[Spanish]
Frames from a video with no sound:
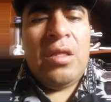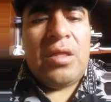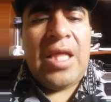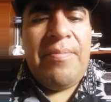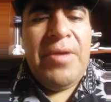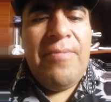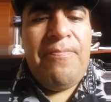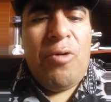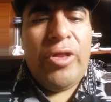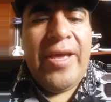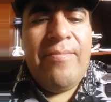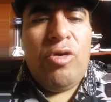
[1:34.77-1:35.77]
También
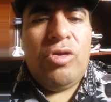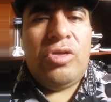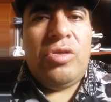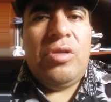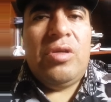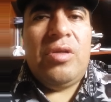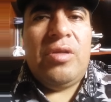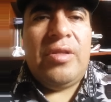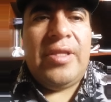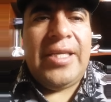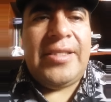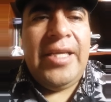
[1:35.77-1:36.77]
podemos
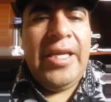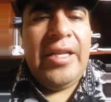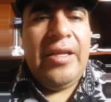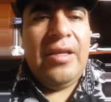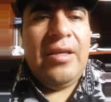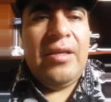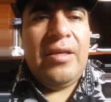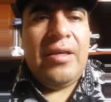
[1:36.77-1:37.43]
decir